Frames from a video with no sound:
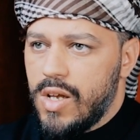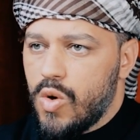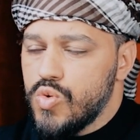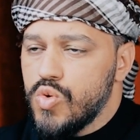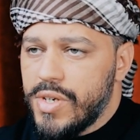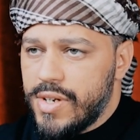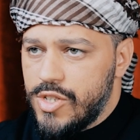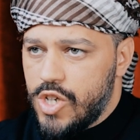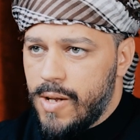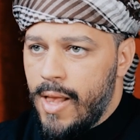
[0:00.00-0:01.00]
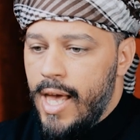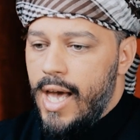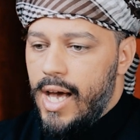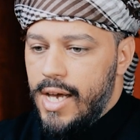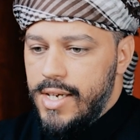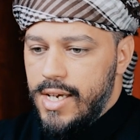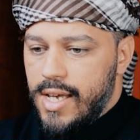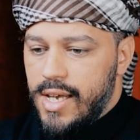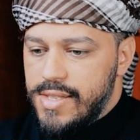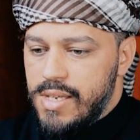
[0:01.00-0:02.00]
خطوط الرجعة أنا
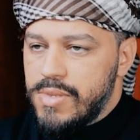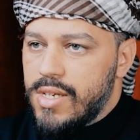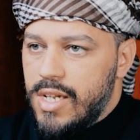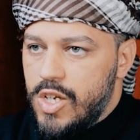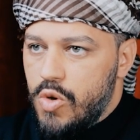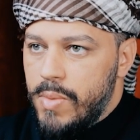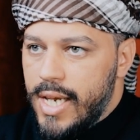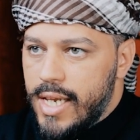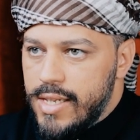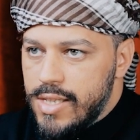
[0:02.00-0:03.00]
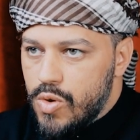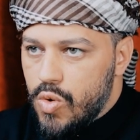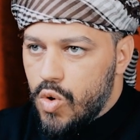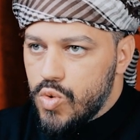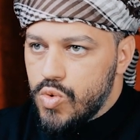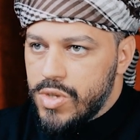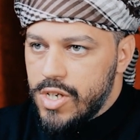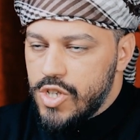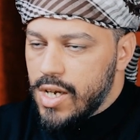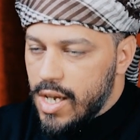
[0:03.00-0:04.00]
خاصمتك اليوم لكن نترك خطوط
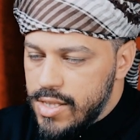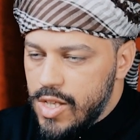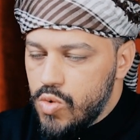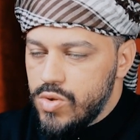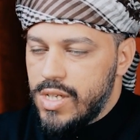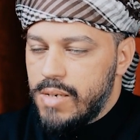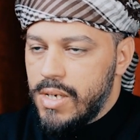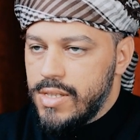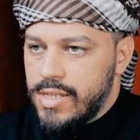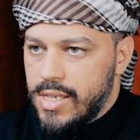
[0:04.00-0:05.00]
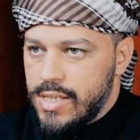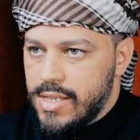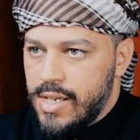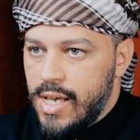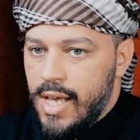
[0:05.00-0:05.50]
الرجعة قد نعود إلى بعضنا غدا